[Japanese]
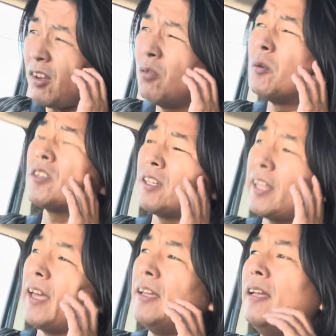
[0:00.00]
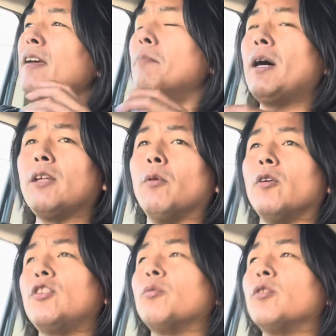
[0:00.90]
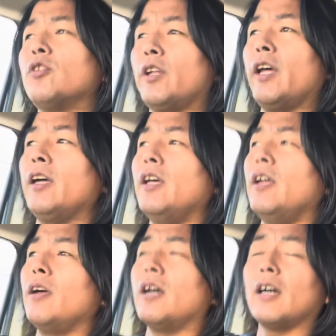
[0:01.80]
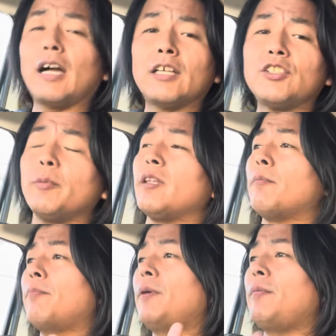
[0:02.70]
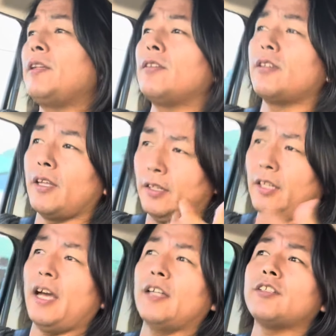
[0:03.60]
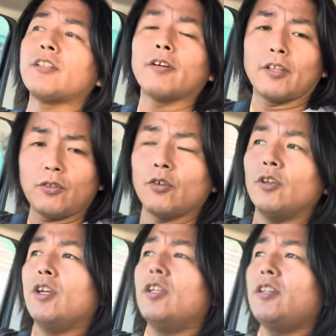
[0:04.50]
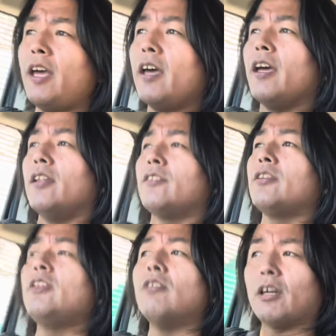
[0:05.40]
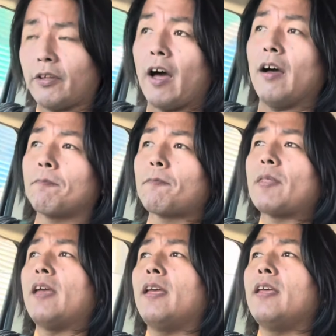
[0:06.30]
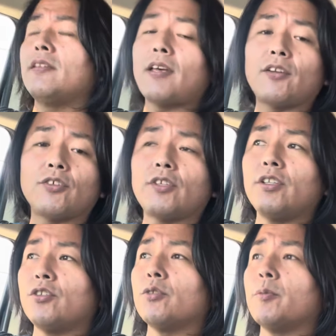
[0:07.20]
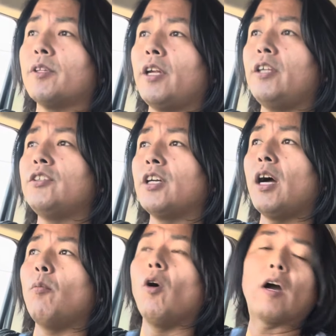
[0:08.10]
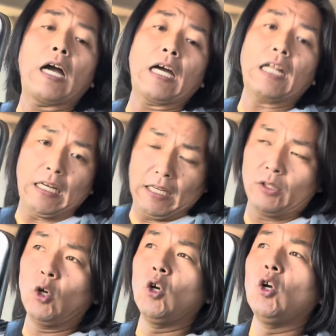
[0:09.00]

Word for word: 思っててまあでもいつも通りね鍵閉めてピピッつって家入っちゃったわけですよで、次の朝、さあ出勤しようと思ったらエンジンがもうかからないと。